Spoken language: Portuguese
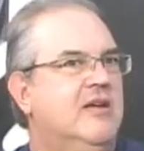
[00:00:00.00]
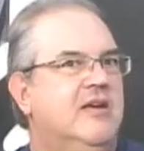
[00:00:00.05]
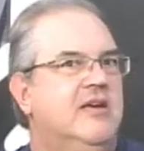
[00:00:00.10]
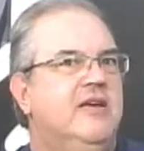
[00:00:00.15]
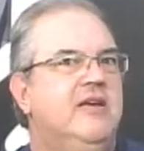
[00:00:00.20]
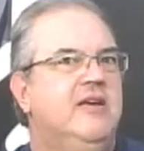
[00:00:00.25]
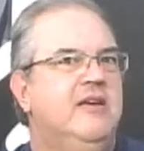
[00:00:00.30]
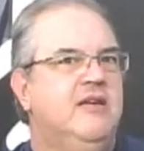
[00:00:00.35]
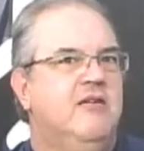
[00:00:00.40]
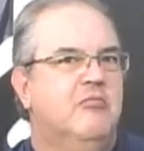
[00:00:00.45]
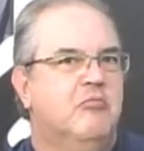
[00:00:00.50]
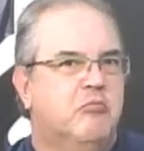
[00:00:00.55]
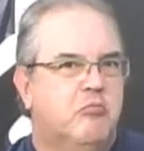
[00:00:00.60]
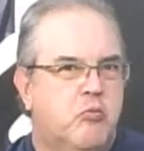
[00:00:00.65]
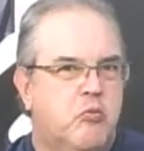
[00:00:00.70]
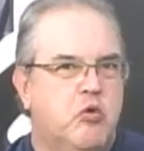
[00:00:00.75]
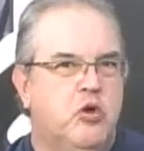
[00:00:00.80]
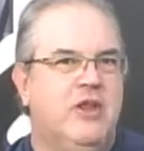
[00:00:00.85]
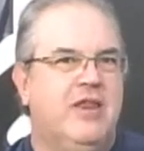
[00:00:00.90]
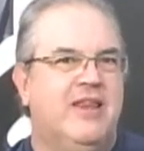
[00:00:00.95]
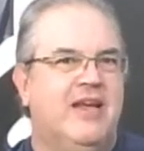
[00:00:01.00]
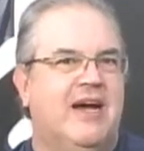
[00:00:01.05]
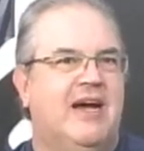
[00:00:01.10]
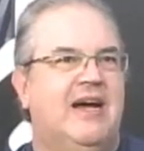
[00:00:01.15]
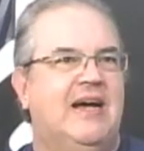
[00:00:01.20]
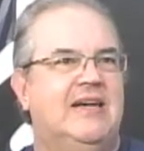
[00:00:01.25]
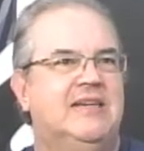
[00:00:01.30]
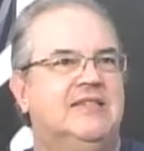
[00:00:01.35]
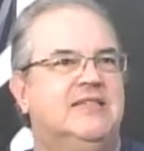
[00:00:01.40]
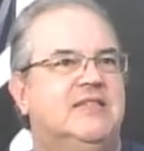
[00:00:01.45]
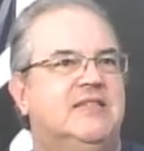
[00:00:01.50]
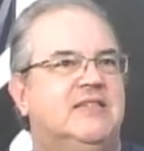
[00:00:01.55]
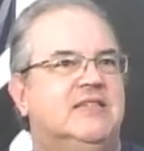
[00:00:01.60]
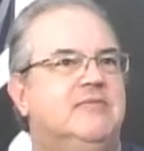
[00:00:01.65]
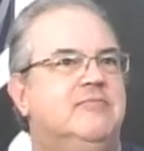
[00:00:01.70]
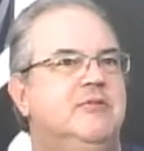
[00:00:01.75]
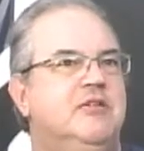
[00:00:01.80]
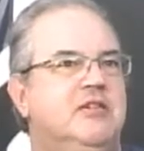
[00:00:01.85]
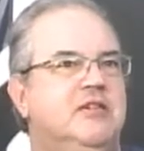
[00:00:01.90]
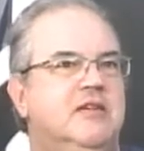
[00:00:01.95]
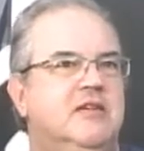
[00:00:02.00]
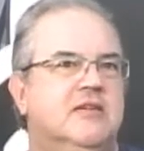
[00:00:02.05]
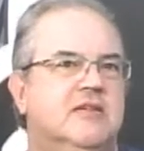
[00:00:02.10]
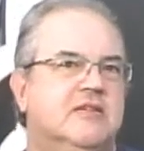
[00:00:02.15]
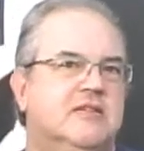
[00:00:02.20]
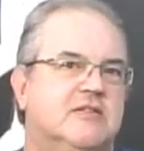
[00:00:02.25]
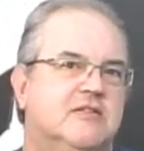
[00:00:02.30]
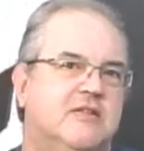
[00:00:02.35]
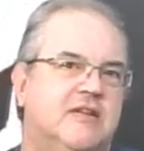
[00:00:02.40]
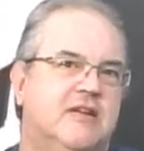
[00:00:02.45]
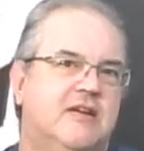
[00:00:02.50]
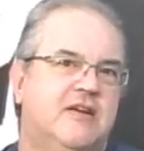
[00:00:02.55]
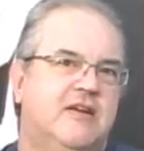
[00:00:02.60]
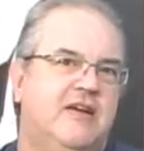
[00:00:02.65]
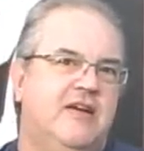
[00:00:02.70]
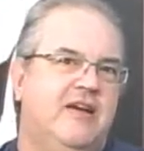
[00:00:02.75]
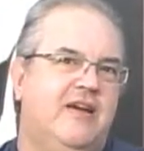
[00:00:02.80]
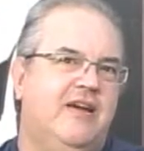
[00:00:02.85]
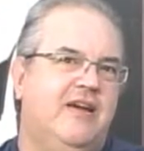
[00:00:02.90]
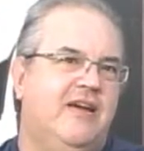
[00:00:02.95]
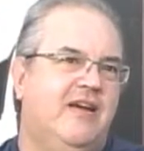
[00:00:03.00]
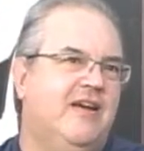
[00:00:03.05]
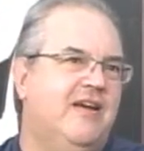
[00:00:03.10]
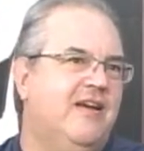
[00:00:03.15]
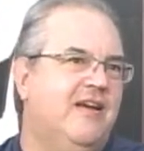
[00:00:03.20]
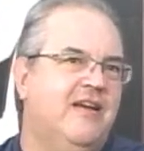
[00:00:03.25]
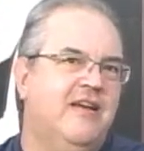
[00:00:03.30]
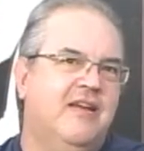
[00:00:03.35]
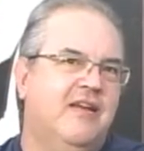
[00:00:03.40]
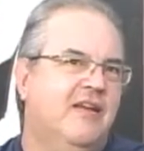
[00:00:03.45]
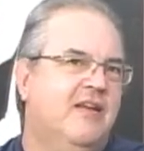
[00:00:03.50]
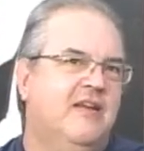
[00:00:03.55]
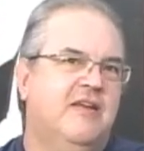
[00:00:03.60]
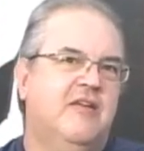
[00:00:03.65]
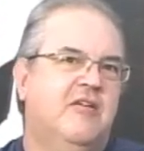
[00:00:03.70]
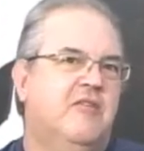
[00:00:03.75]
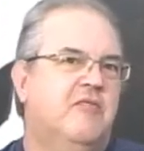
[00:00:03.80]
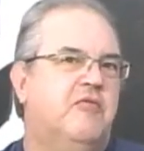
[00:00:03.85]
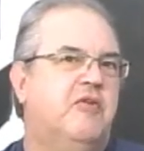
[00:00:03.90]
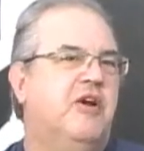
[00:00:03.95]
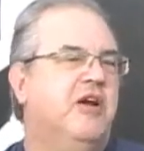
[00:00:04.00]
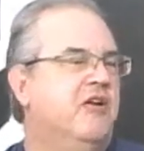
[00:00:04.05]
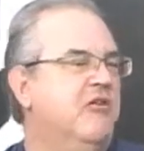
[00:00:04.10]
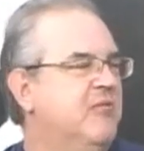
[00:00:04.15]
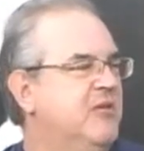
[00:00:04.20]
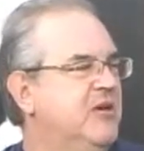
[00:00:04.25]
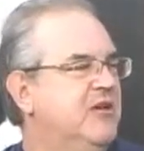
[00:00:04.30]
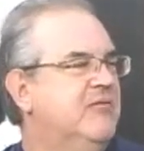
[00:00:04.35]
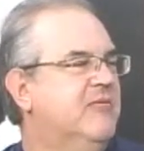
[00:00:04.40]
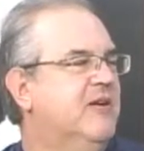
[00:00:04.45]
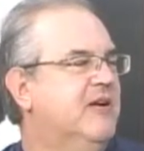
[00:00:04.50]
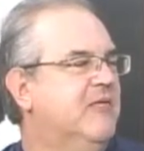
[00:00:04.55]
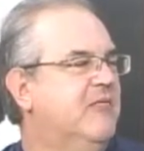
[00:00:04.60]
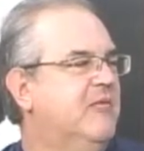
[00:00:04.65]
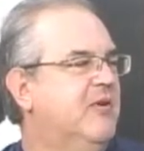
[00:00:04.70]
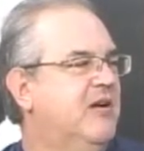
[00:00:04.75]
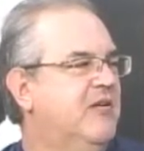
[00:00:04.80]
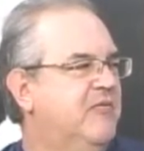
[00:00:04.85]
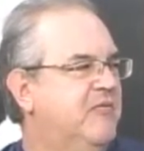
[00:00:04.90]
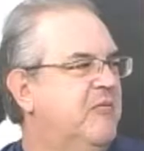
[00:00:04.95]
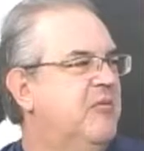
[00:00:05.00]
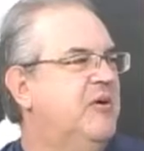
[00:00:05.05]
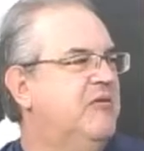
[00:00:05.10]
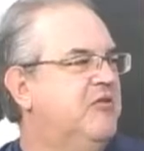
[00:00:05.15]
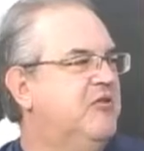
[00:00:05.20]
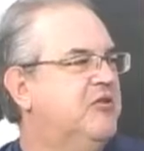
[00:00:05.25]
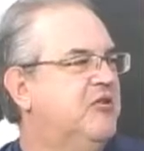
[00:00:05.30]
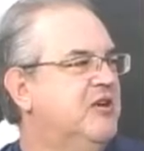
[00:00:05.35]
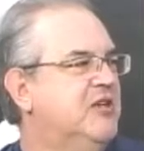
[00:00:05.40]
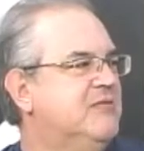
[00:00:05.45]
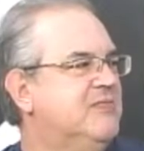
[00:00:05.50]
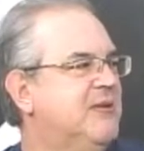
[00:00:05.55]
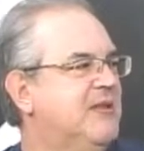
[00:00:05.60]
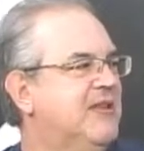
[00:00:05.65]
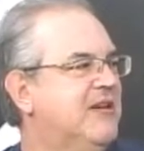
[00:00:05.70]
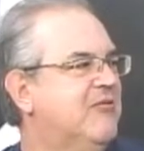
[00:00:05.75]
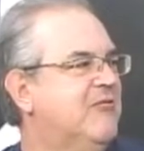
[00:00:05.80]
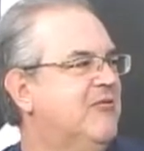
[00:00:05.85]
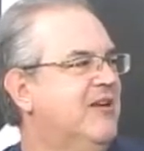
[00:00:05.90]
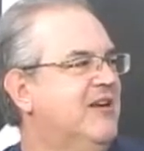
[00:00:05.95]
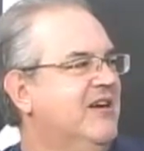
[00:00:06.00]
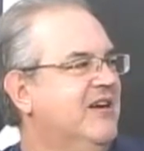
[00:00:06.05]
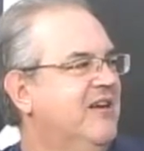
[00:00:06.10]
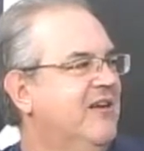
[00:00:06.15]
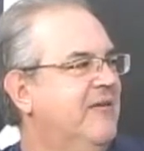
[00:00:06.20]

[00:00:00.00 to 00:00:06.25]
e muita raça das meninas. É, foi realmente uma, uma, uma vitória espetacular.